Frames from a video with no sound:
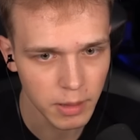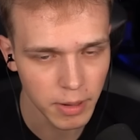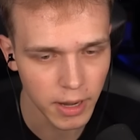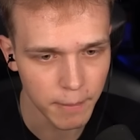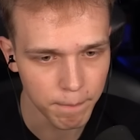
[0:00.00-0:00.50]

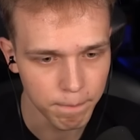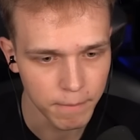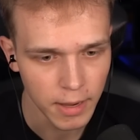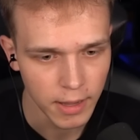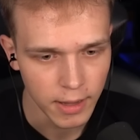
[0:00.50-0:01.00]
Chyba nie.
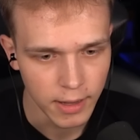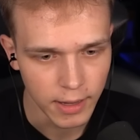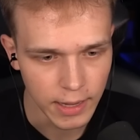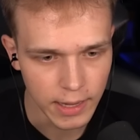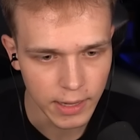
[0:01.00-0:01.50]

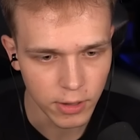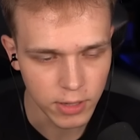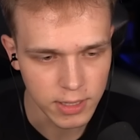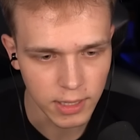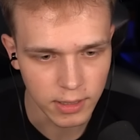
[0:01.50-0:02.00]
E, no
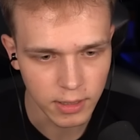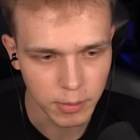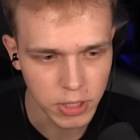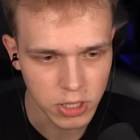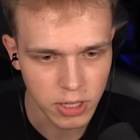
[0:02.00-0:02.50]
niestety,
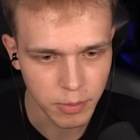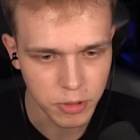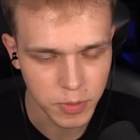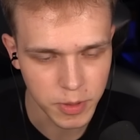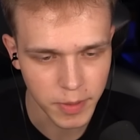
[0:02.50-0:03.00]
będzie trzeba
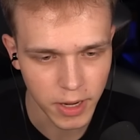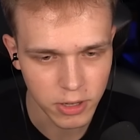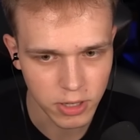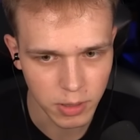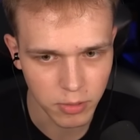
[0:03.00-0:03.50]
pójść
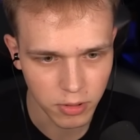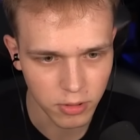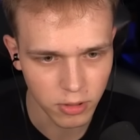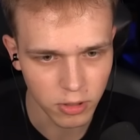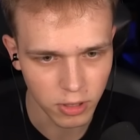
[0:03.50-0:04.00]
pozbierać,
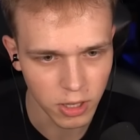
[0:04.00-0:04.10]
albo no to